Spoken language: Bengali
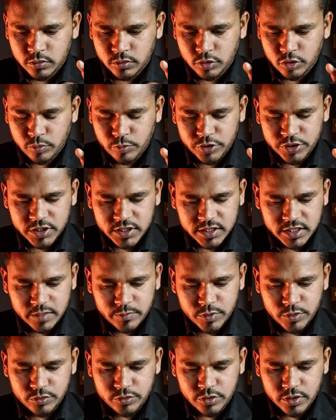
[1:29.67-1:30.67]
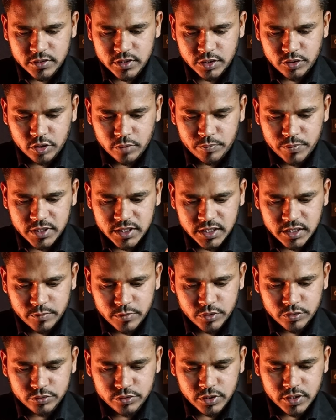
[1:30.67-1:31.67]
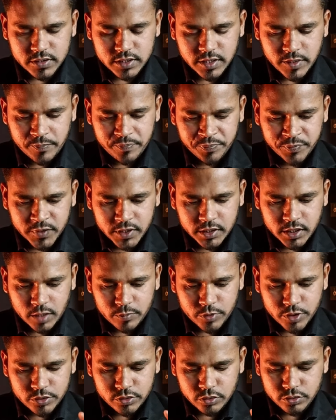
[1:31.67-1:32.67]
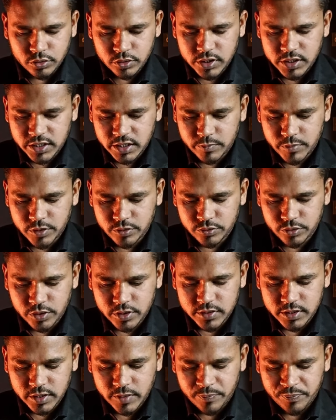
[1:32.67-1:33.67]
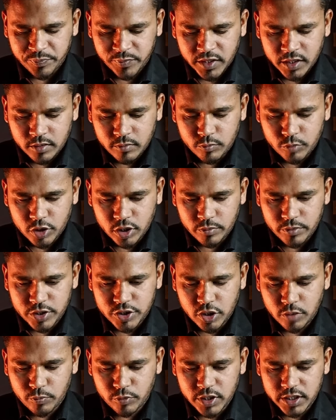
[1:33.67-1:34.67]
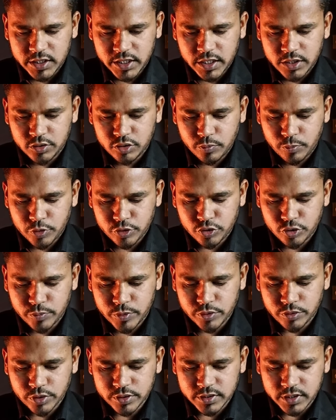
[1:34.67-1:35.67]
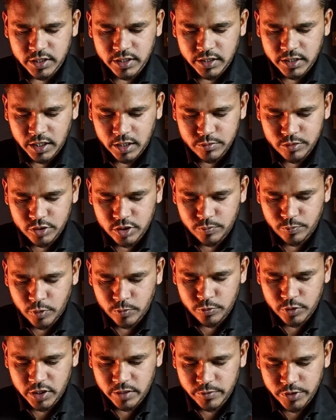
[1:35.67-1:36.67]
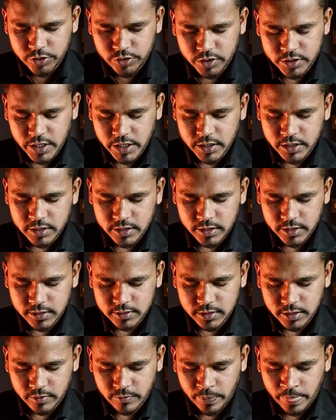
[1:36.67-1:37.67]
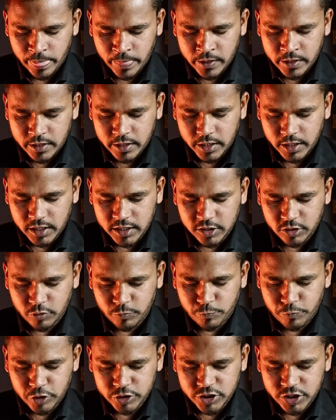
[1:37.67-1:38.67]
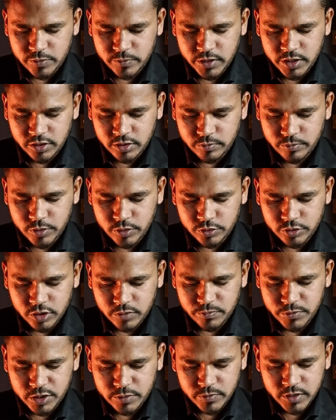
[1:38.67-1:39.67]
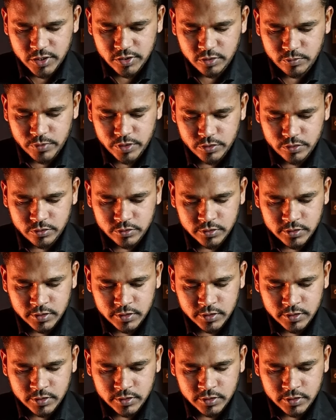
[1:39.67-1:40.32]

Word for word: উনপঞ্চাশকে ভিউজ রয়েছে চব্বিশকে ভিউজ রয়েছে তারপরে চৌচল্লিশকে ভিউজ রয়েছে মোটামুটি সবগুলোতে কিন্তু প্রচুর ভিউ রয়েছে আমি যদি পপুলার ভিডিওতে যাই ঠিক আছে এখানে দেখুন পঁচিশ মিলিয়ন ভিউ চব্বিশ মিলিয়ন ভিউ